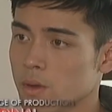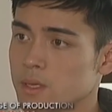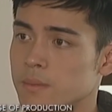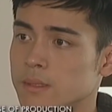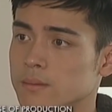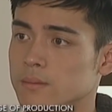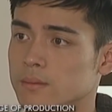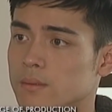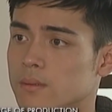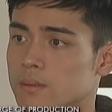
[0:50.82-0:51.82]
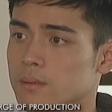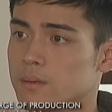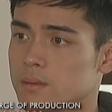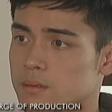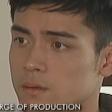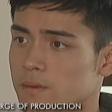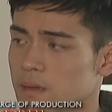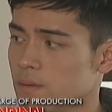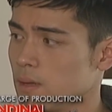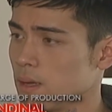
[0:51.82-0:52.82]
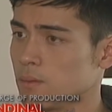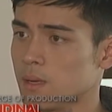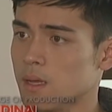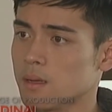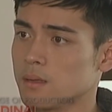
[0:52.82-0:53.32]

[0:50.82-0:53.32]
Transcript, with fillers: Okay naman. Surviving kahit wala